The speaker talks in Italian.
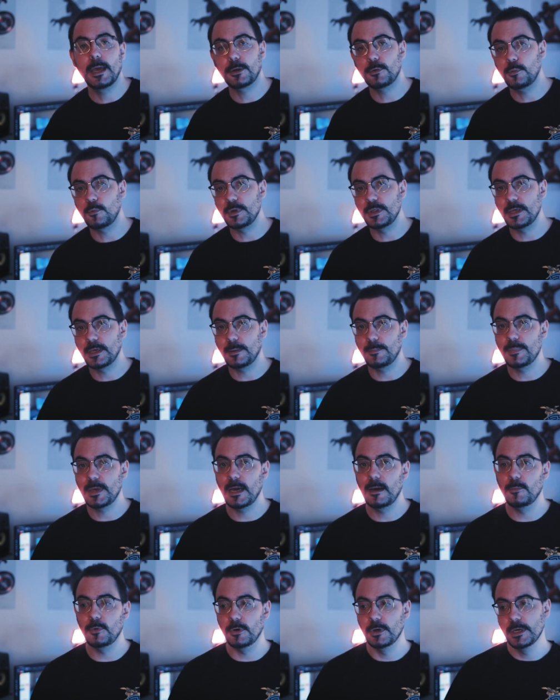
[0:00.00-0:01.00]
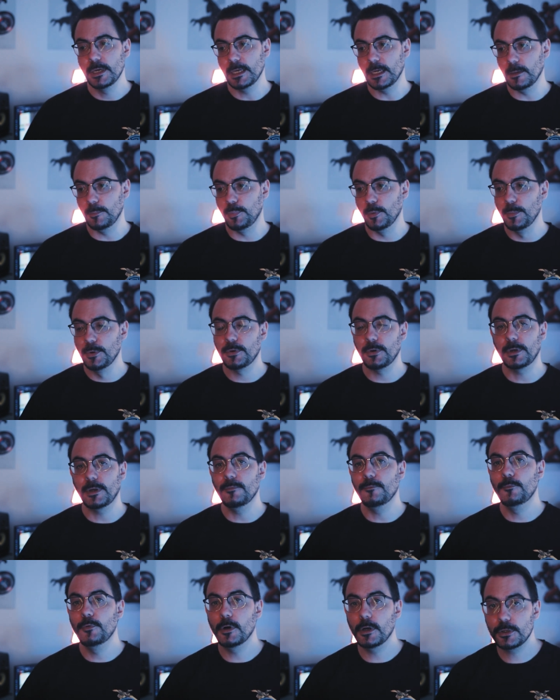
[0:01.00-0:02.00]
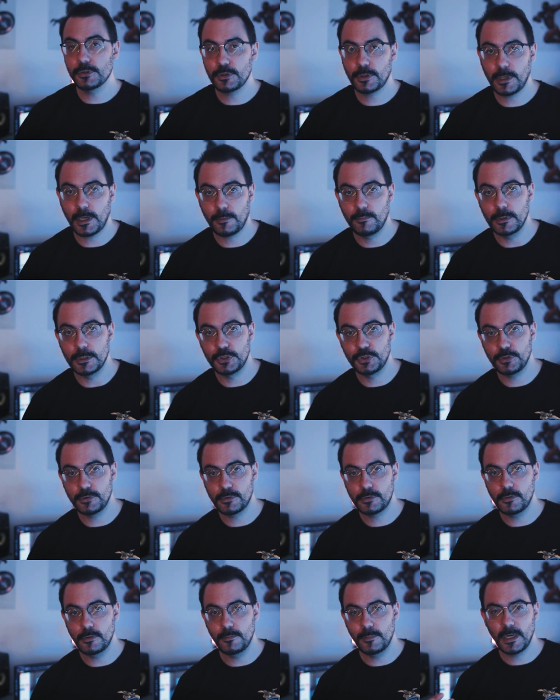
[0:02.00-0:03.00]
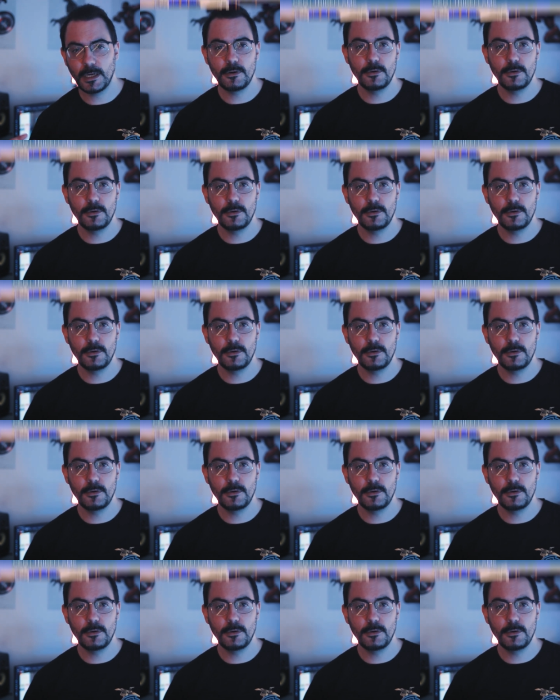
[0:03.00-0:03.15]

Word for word: Ecco quindi che abbiamo il pubblico che vuole giocare a quel gioco, gioco, ma